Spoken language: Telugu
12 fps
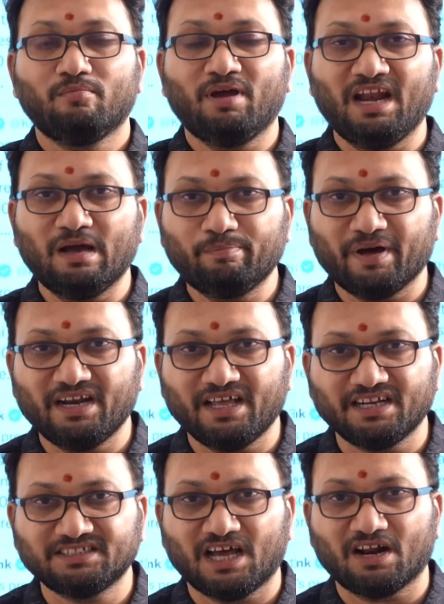బెల్లంపల్లి
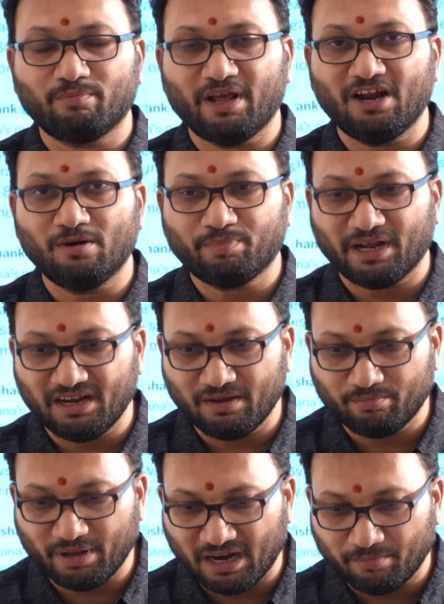రిజర్వ్ బెల్లంపల్లి
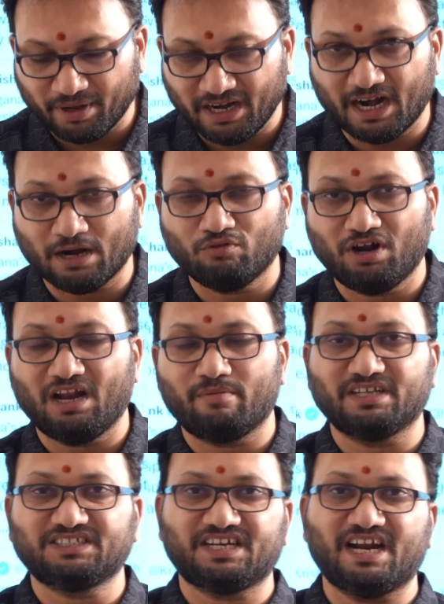బెల్లంపల్లి అడవులలో
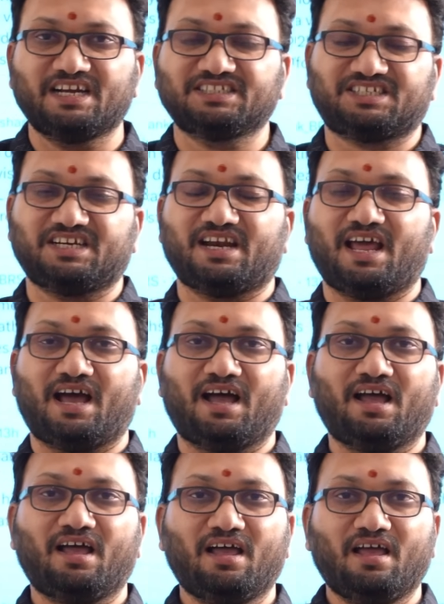మంచిర్యాల డిస్టిక్లా
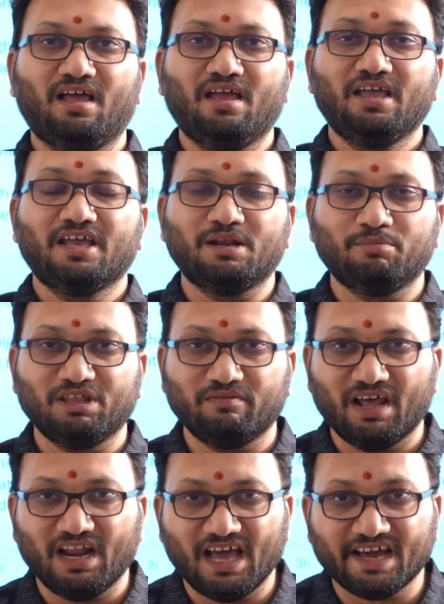ఎనిమిది
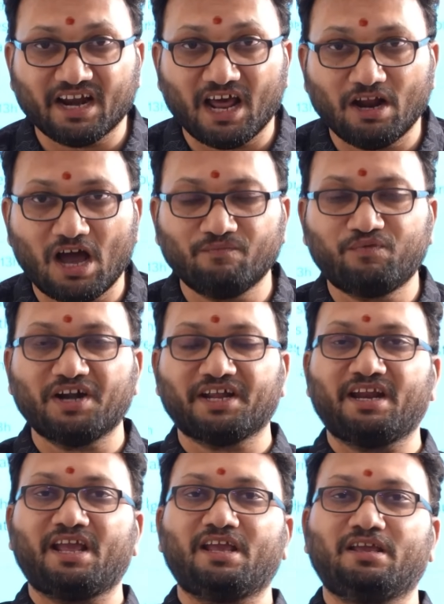వేల ఎకరాలు ఆంఫర్ట్
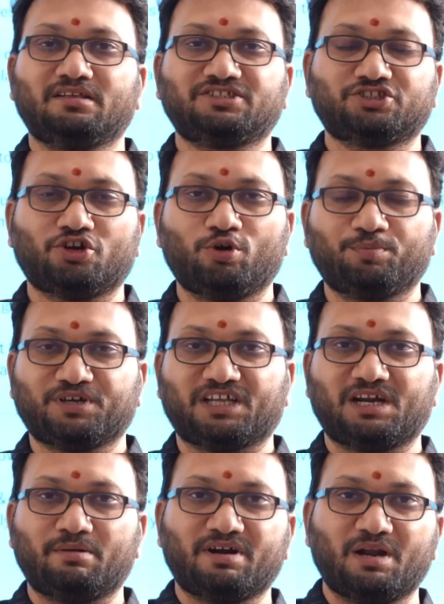అయినాయి చిత్రగుప్త
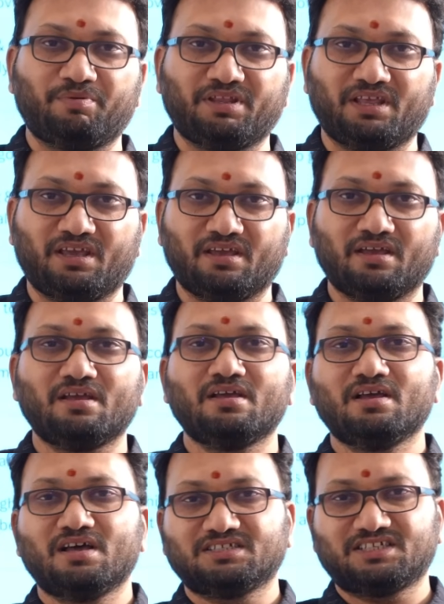కథనం నడిపింది
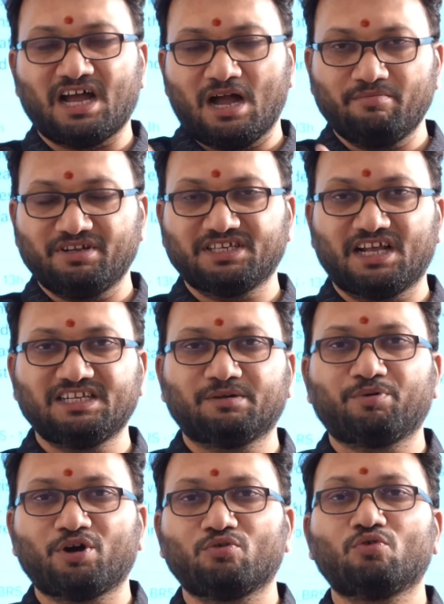సగం నిజాలు
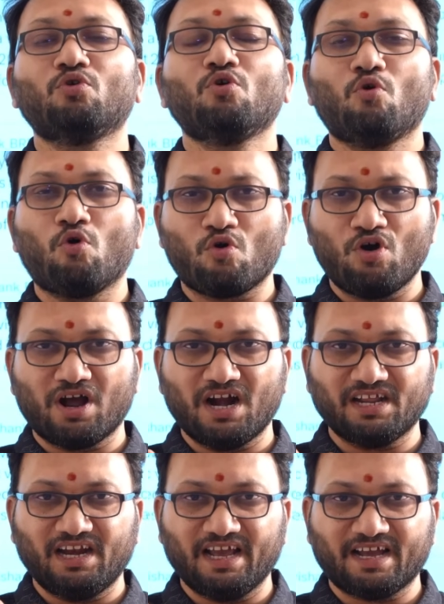చెప్పకు
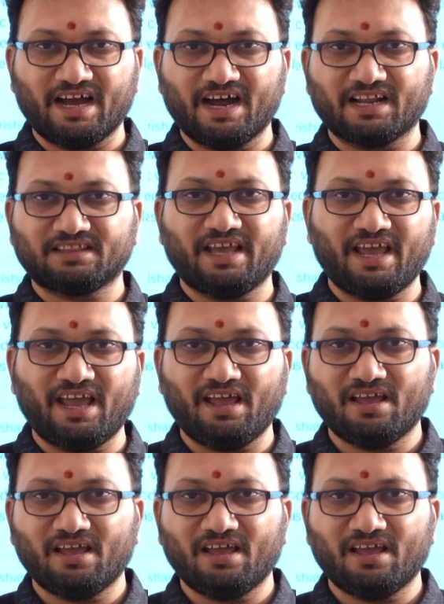ఒక్కొక్కటి లెక్క కడితే